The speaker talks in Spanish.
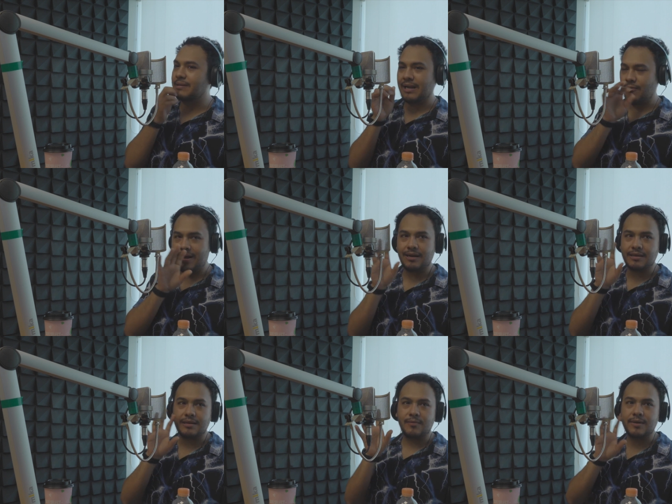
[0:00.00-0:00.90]
tal cual,
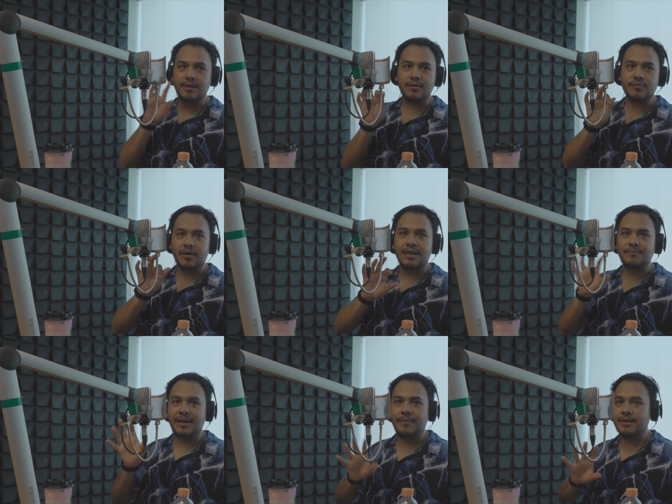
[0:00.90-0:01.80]
así lo voy a decir con todas las
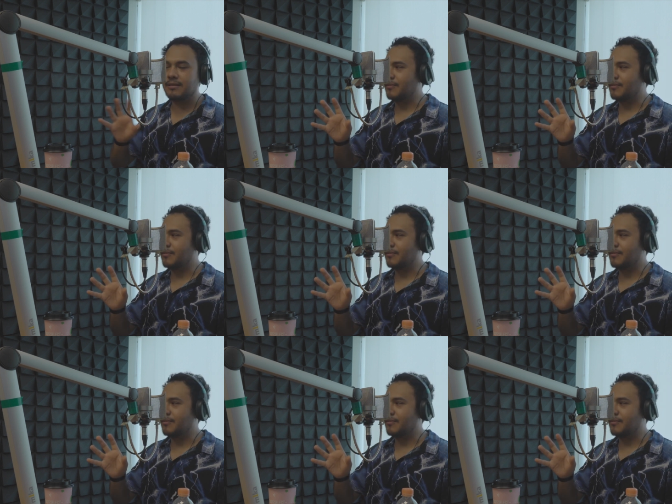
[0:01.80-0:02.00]
palabras,